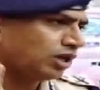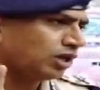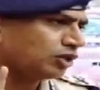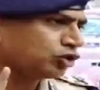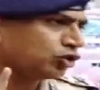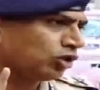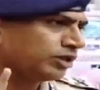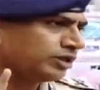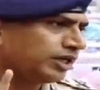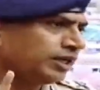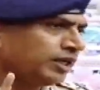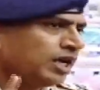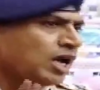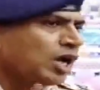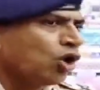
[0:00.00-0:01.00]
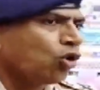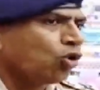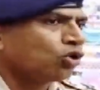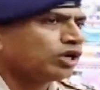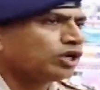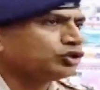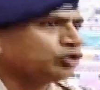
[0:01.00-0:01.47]
চলে যায়
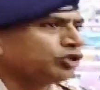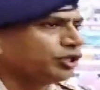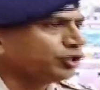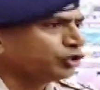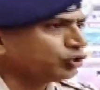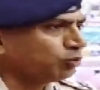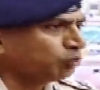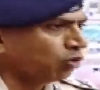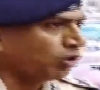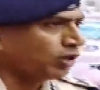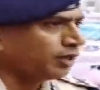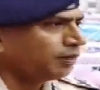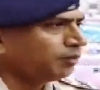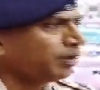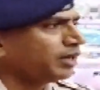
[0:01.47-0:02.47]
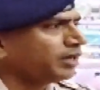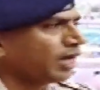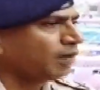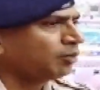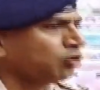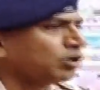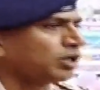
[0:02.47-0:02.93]
ওরা যদি কিছু বলে বা না
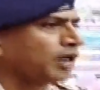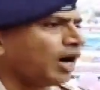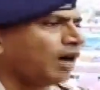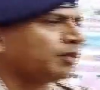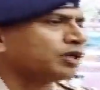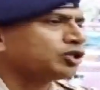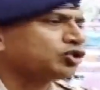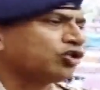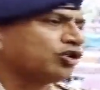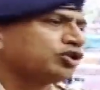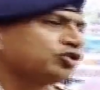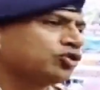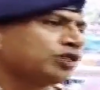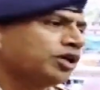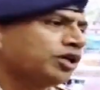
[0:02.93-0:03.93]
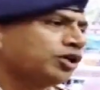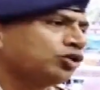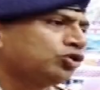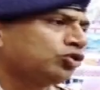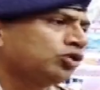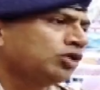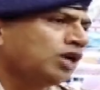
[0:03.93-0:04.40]
বলে আমরা সঙ্গে সঙ্গে
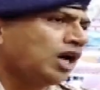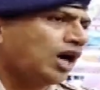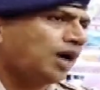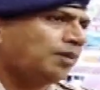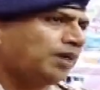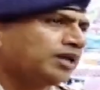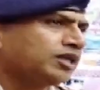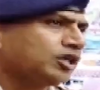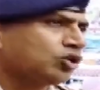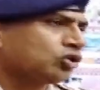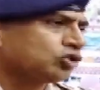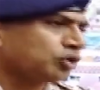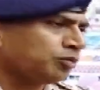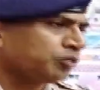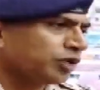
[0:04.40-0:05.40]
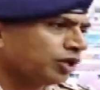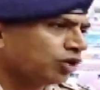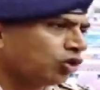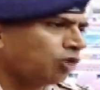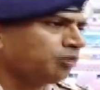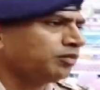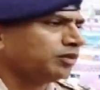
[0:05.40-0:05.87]
কিন্তু আমাদের থেকে
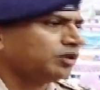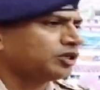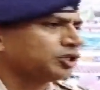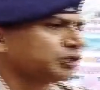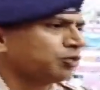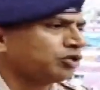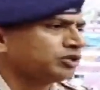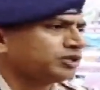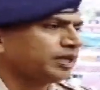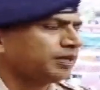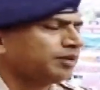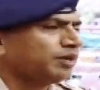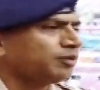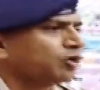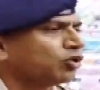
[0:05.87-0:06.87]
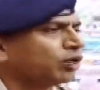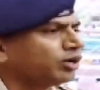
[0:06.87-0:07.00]
কম রেসপন্স টাইমে আমরা ওখানে